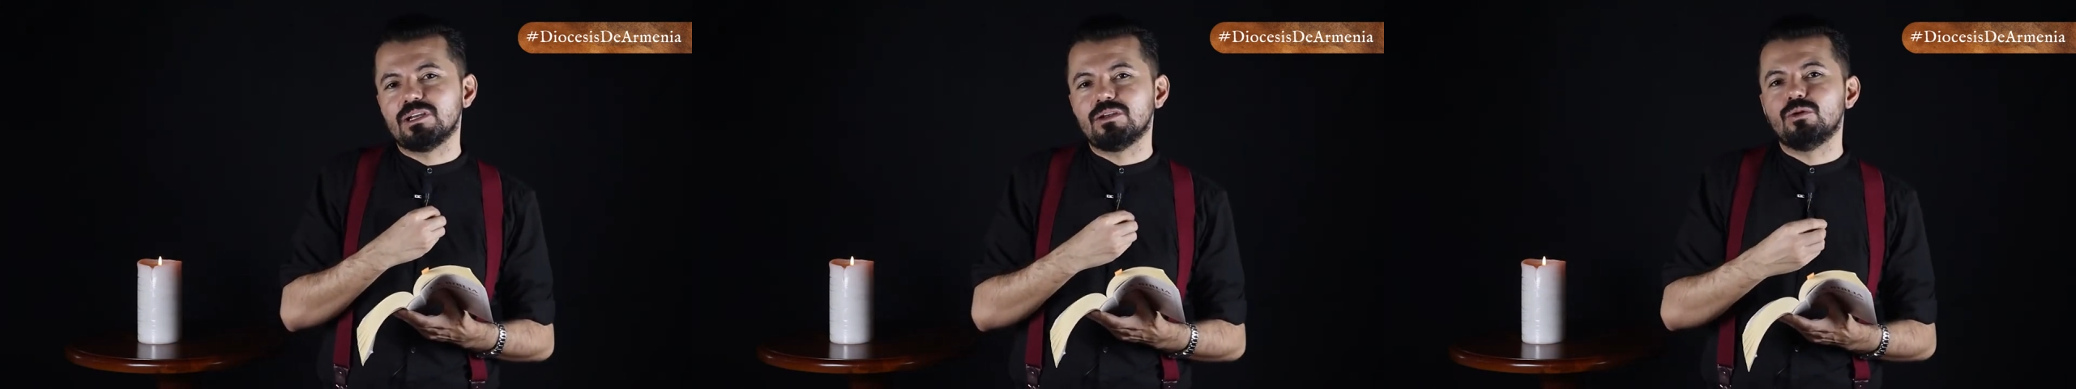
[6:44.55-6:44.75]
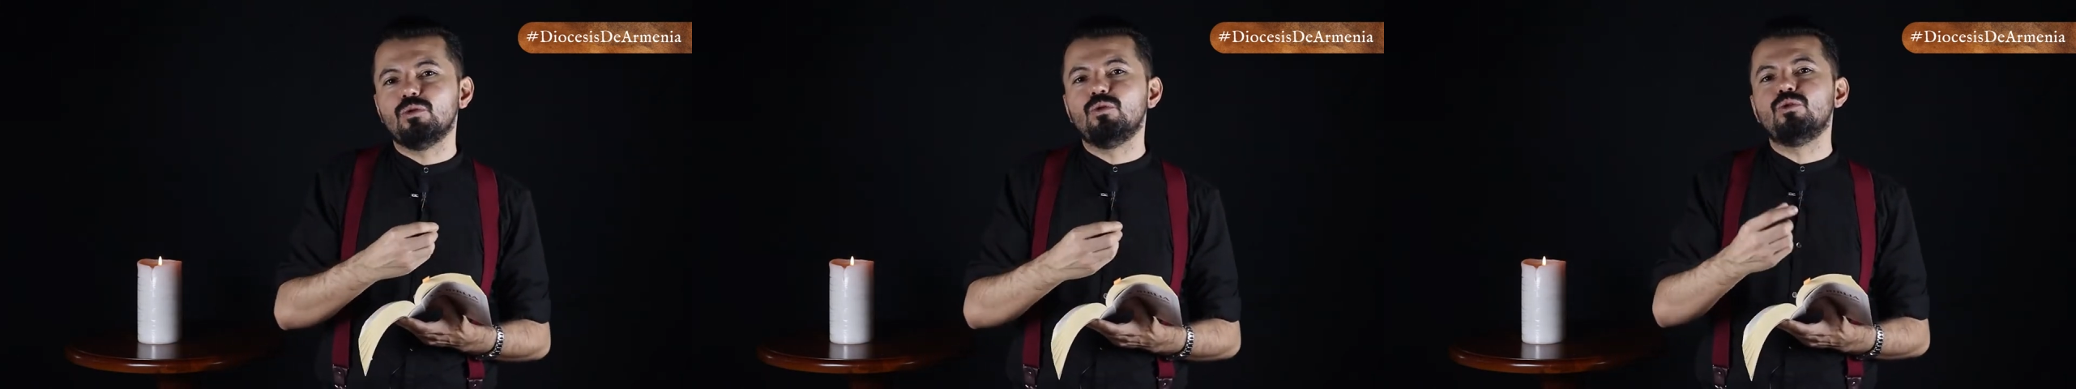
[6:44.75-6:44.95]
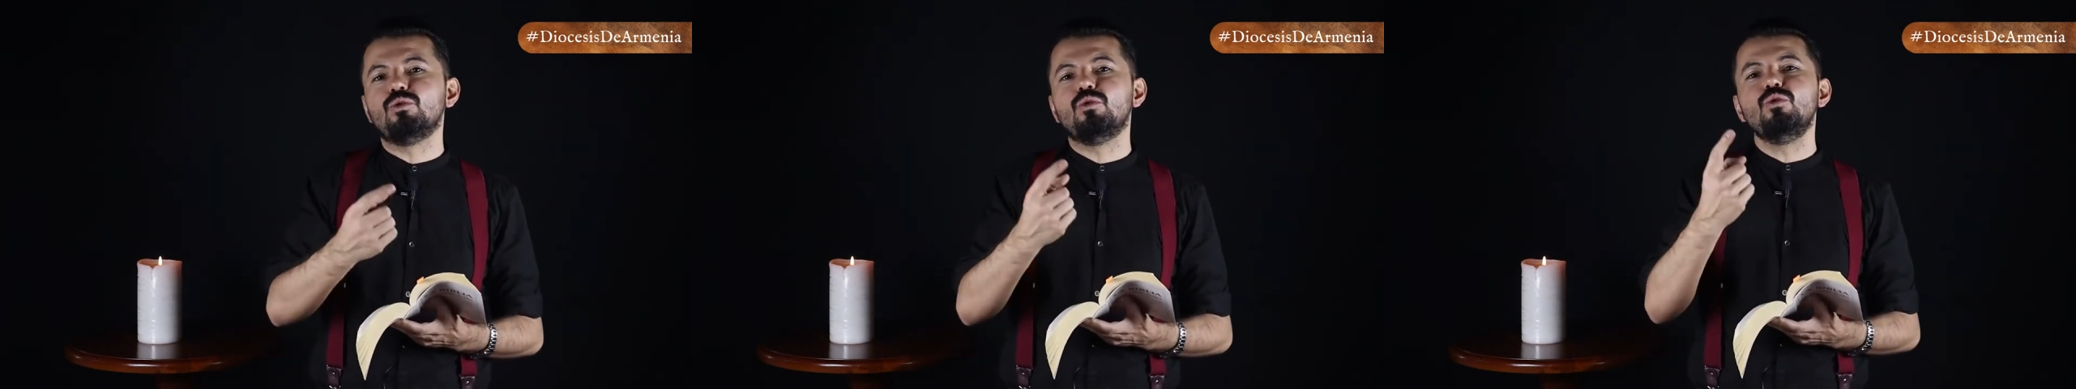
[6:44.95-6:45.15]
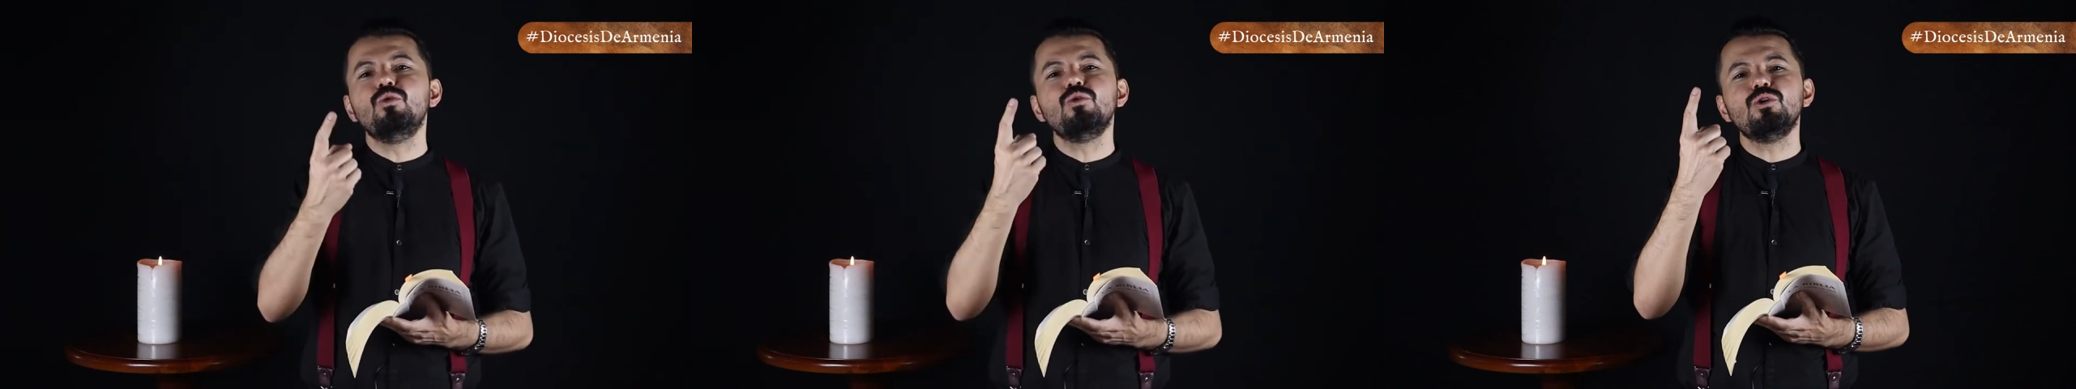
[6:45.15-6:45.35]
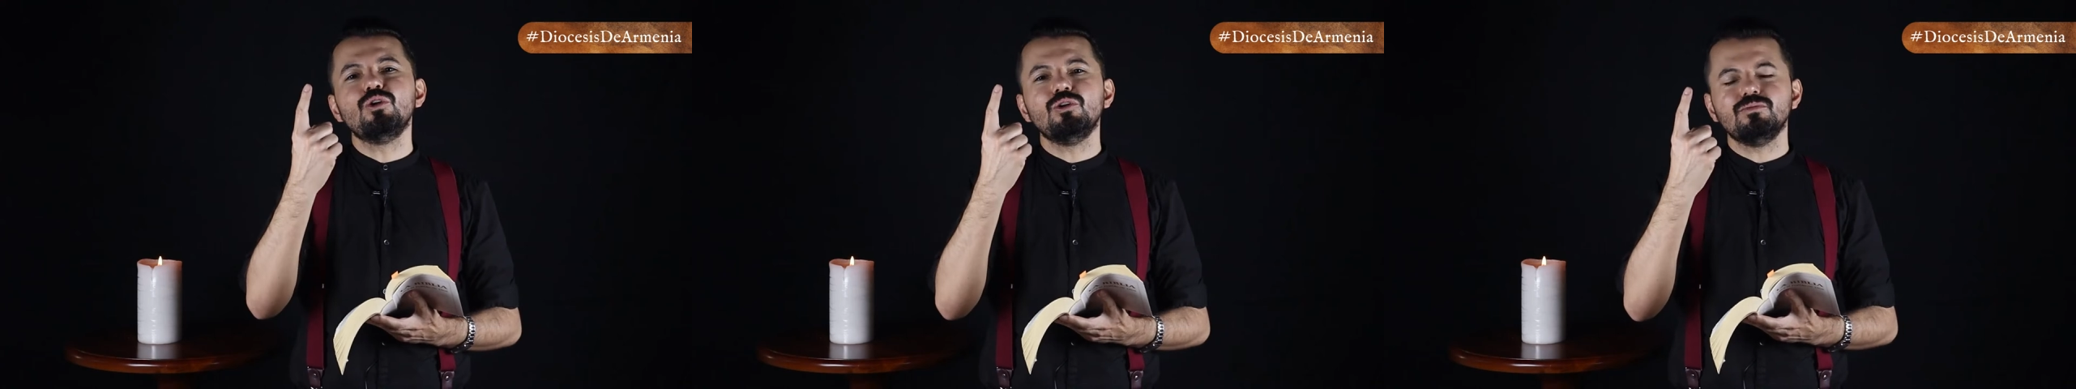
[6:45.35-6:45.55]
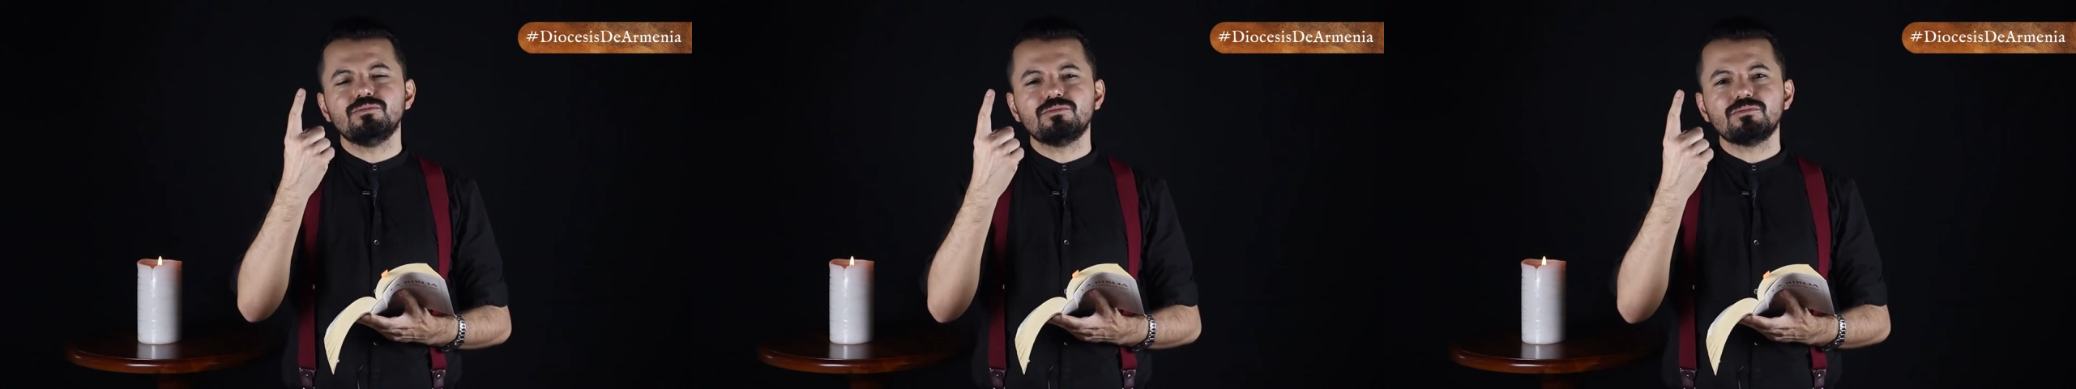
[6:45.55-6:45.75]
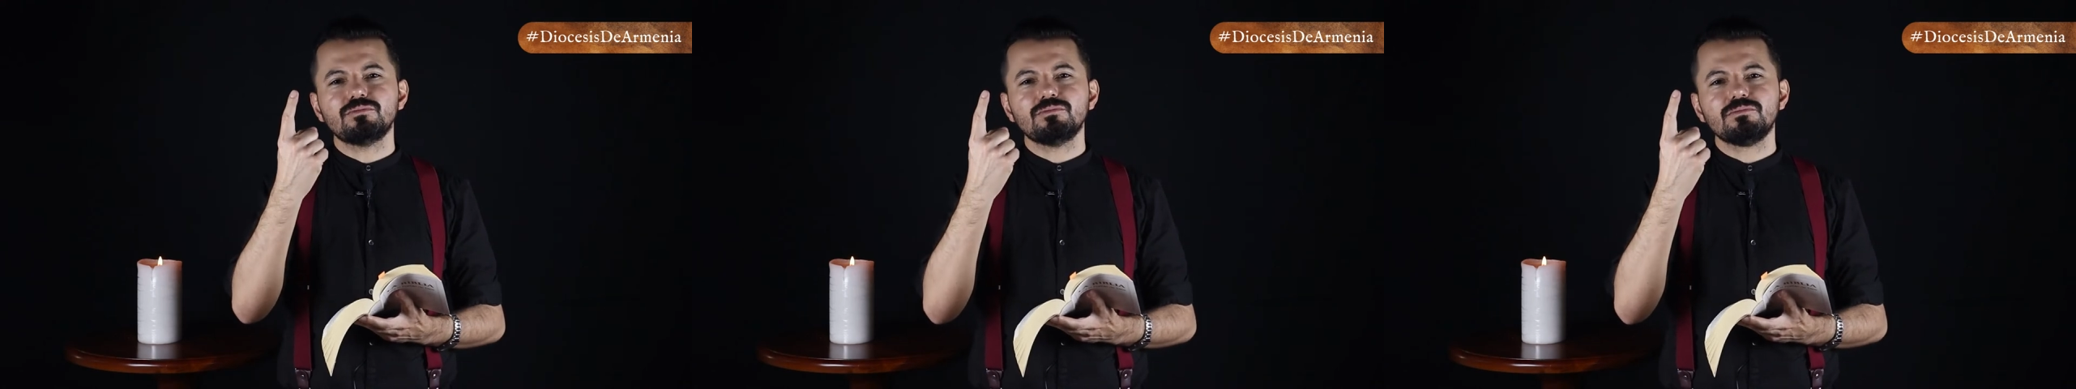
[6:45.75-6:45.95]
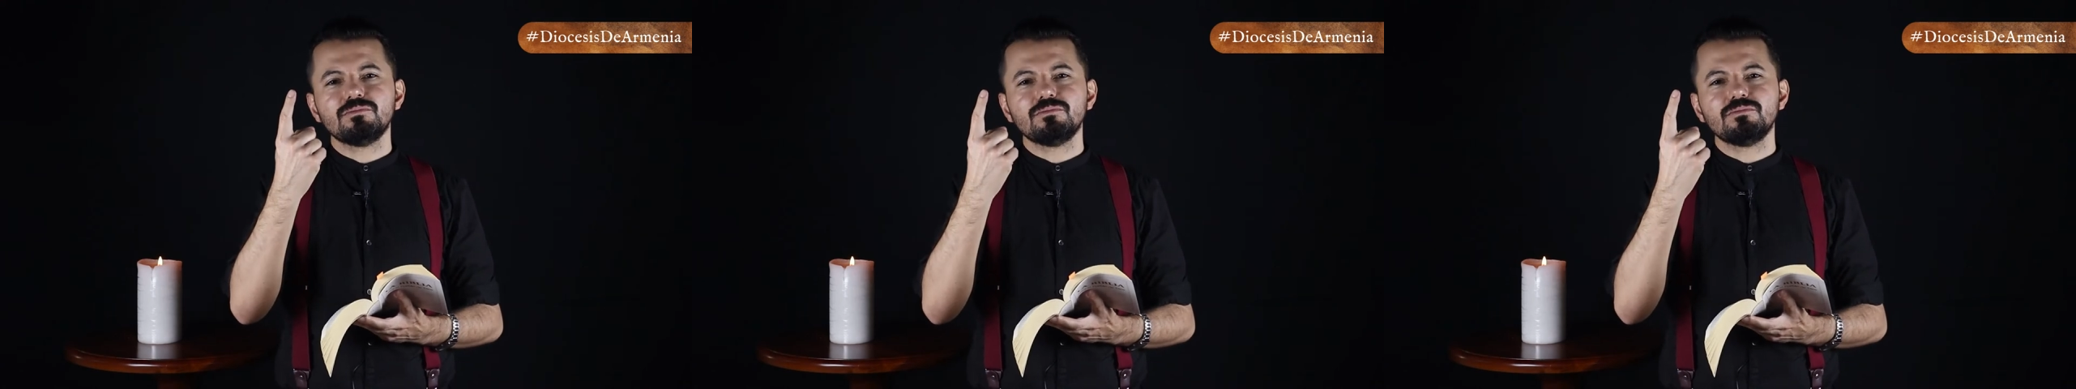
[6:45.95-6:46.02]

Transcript: en un uno